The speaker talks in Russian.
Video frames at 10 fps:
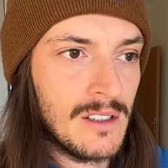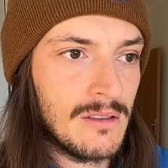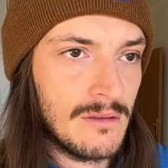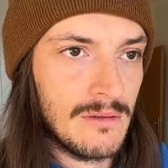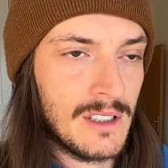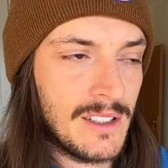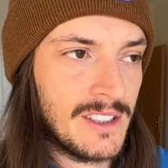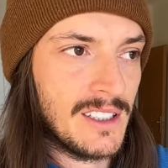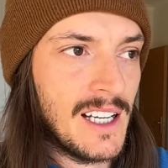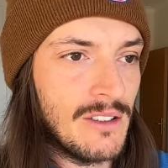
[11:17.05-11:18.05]
ну, это
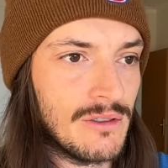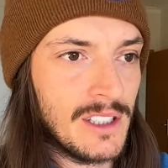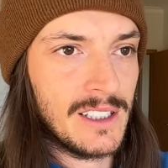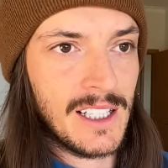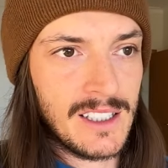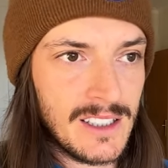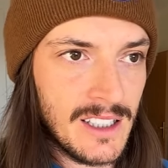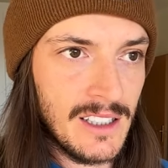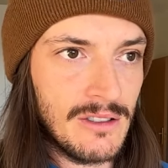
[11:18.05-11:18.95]
всегда нужно такси,